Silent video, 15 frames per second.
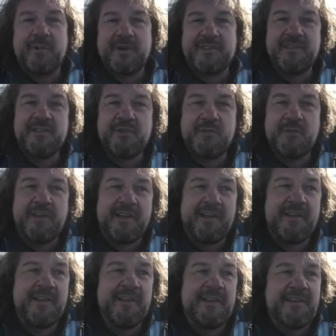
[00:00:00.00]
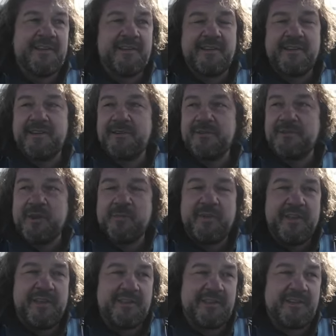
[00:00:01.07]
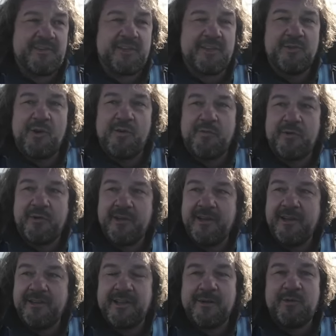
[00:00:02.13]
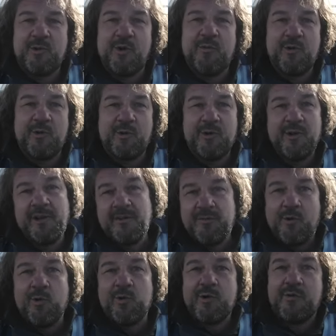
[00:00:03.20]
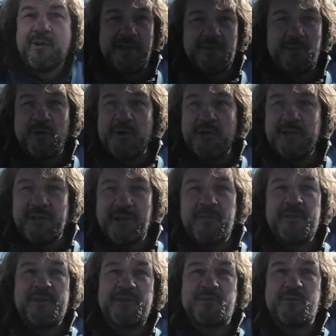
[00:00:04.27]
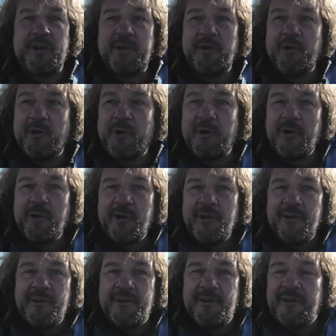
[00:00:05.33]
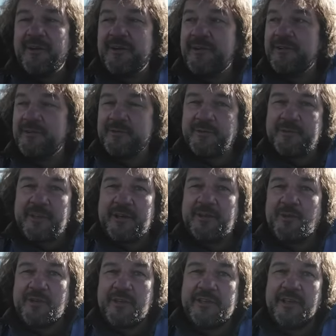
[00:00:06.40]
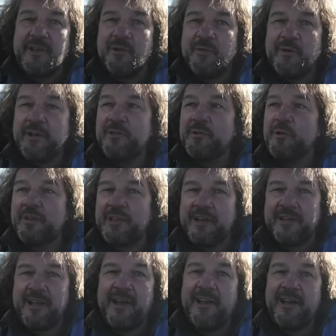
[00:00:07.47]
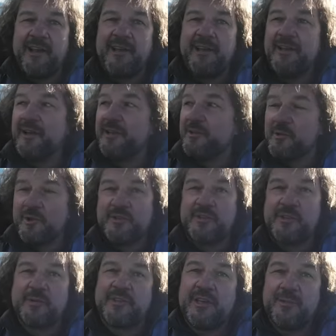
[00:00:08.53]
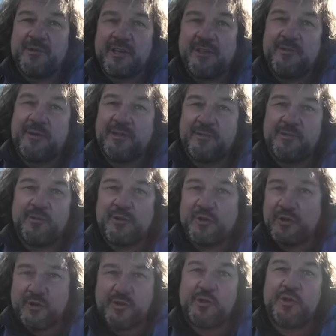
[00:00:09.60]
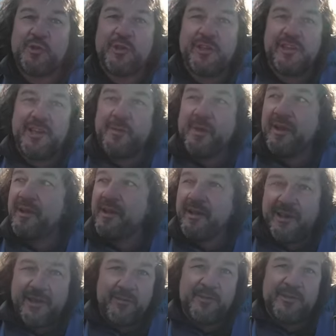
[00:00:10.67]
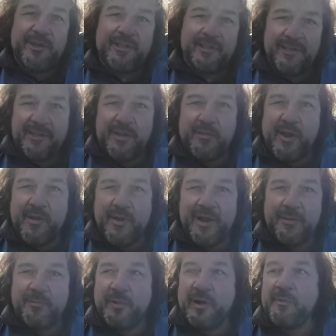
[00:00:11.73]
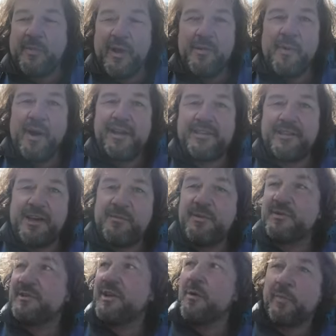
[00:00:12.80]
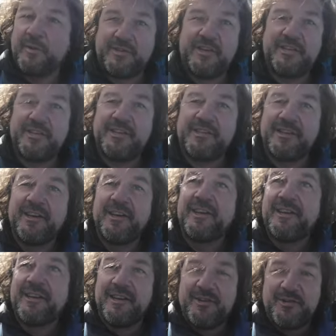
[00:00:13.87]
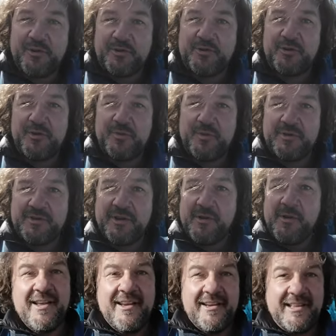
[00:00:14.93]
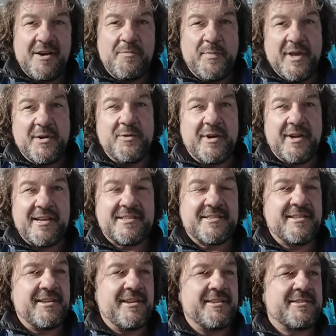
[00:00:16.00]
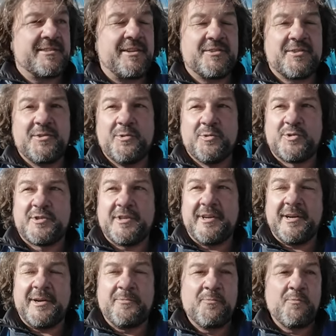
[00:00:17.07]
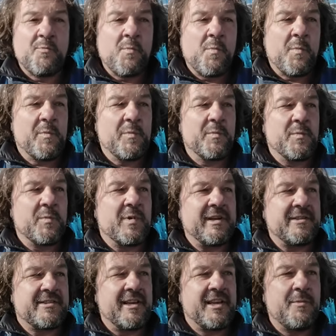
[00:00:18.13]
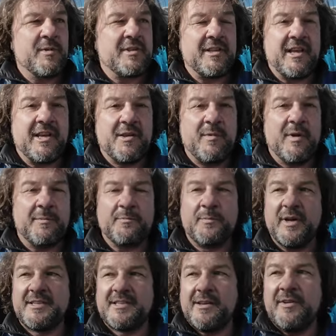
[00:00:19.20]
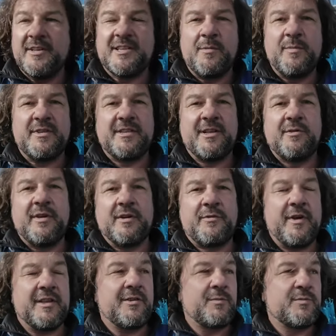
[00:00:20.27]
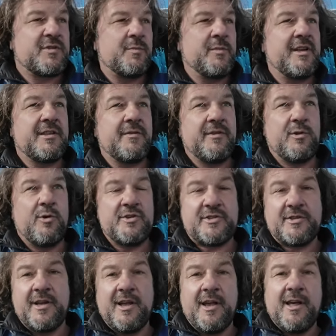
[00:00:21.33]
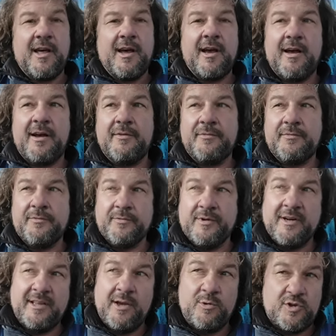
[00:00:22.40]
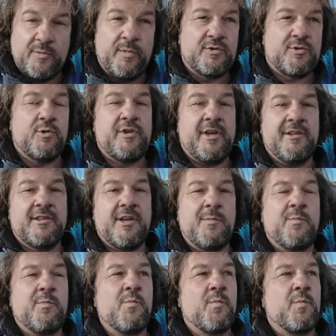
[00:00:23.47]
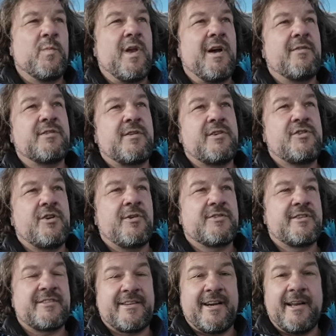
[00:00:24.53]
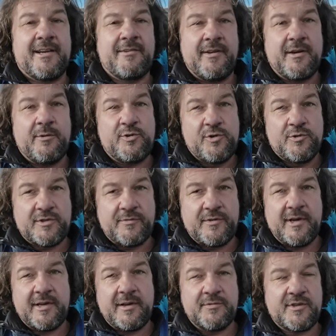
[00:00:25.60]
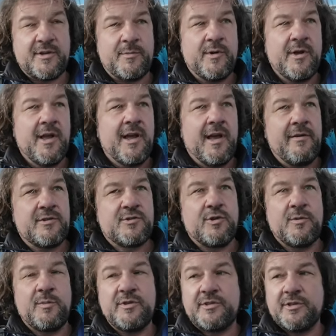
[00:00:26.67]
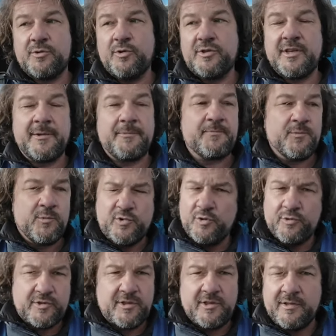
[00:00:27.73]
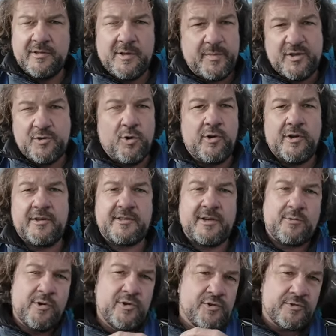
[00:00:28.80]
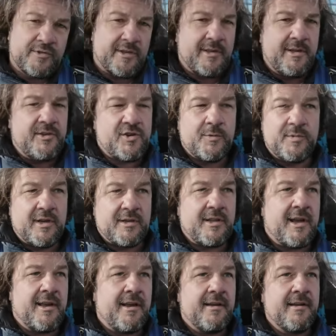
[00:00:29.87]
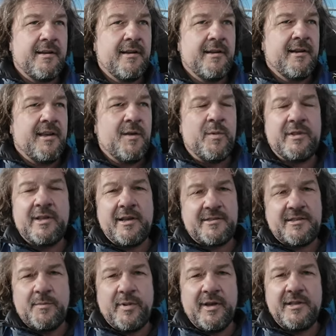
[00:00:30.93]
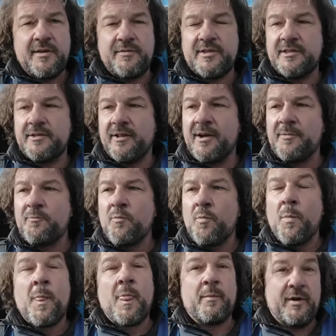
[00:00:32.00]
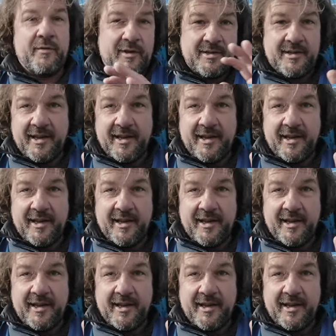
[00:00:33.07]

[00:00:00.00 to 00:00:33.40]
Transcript: просиживание э, в кабинетах штанов э, или там ловлю Волкова, который ненавидит варье, э, те, кто затеял войну и так далее, и относится к ним соответствующе, ржет над ними. Его за это надо поймать, поймать там, не знаю, посадить или еще что-нибудь. Итак, первый раз э, столкнуться как с какими-то такими представителями силовых ведомств мне довелось э, когда я уже был студентом, я возвращался с Харькова, я учился в Харьковском авиационном институте, учился на пятерке, закончил с отличием и так далее, именно да, и стипендия, все дела. Привет,